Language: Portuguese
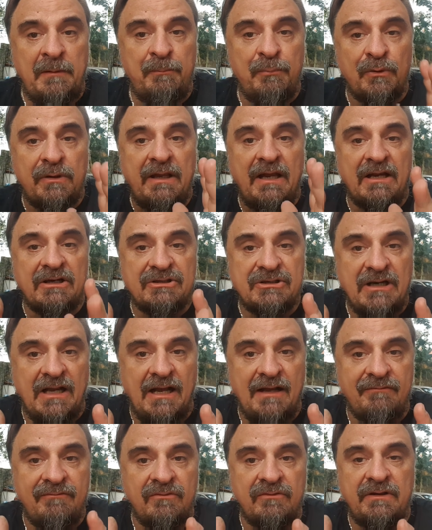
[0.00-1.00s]
mim porque
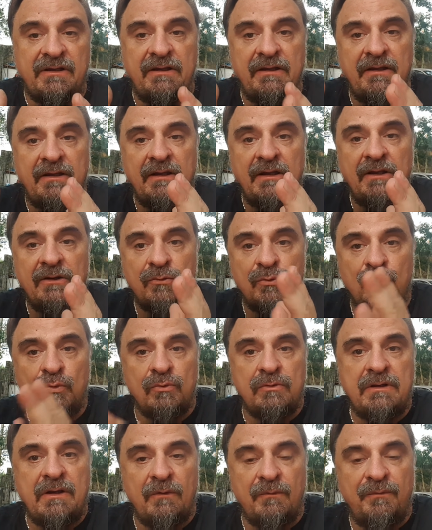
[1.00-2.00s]
achavam que
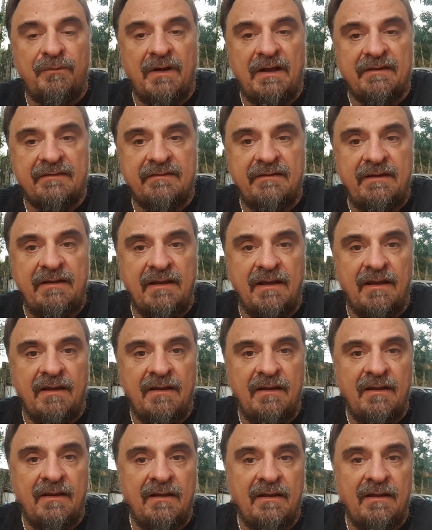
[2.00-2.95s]
tudo que eu fazia